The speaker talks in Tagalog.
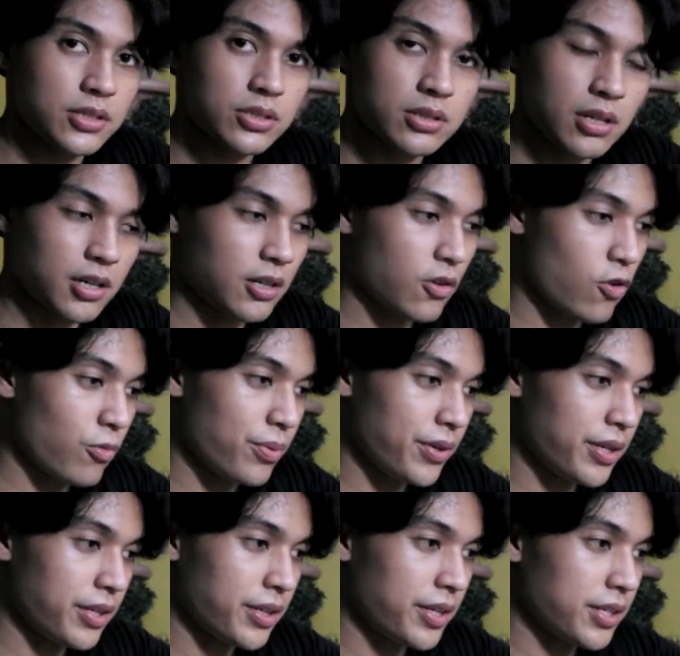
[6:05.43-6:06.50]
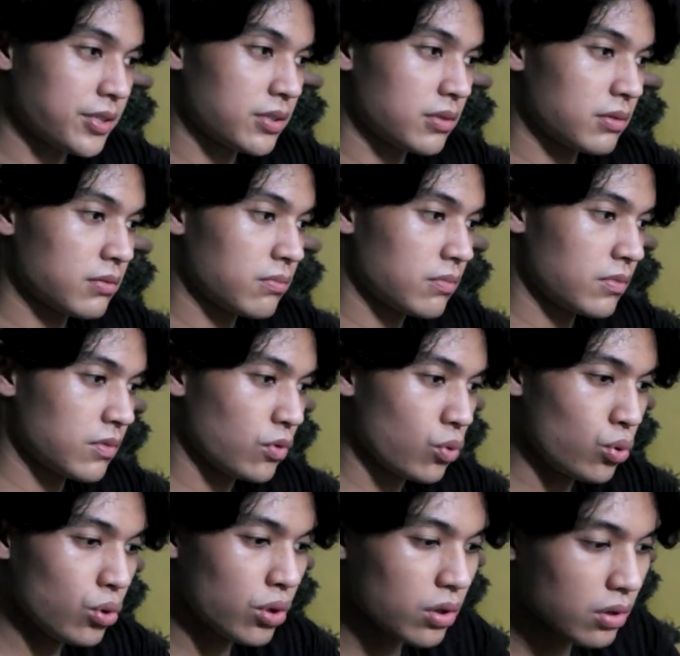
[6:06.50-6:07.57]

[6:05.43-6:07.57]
Start opening this. Uy.